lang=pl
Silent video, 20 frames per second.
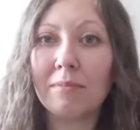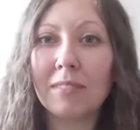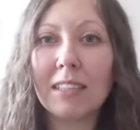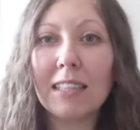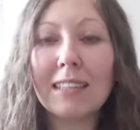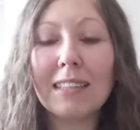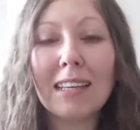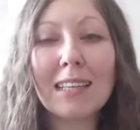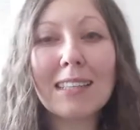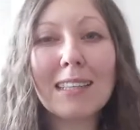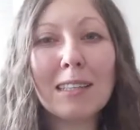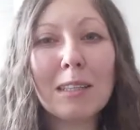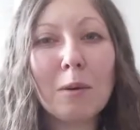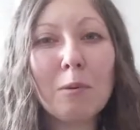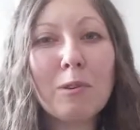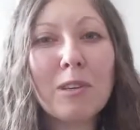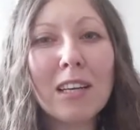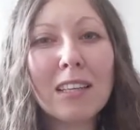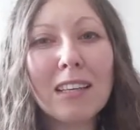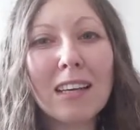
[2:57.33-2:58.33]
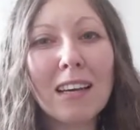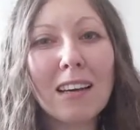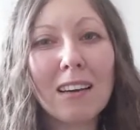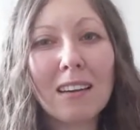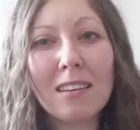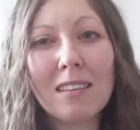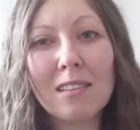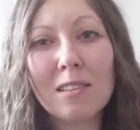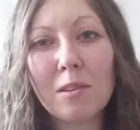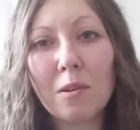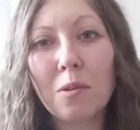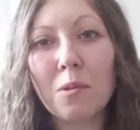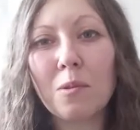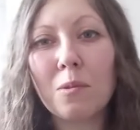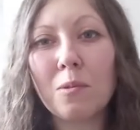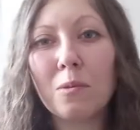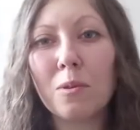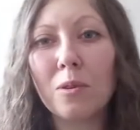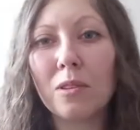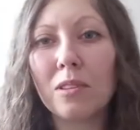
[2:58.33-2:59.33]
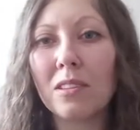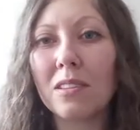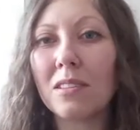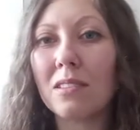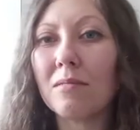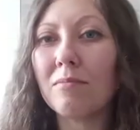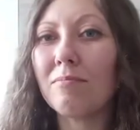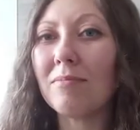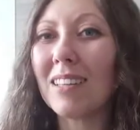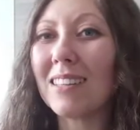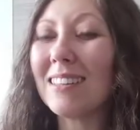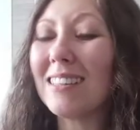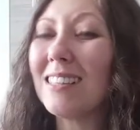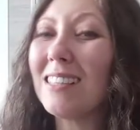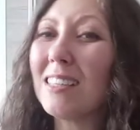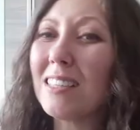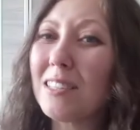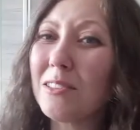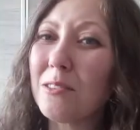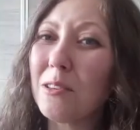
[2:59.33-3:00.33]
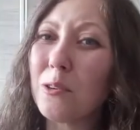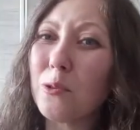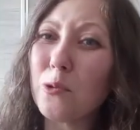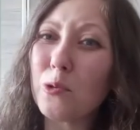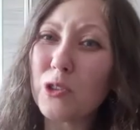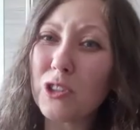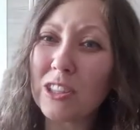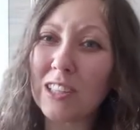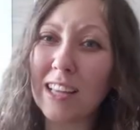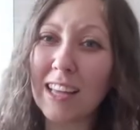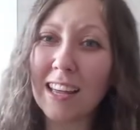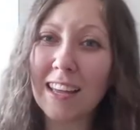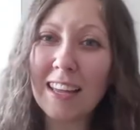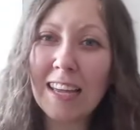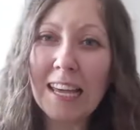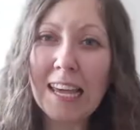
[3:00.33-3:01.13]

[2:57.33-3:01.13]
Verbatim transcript: jednak te nauczania są y, na tyle różne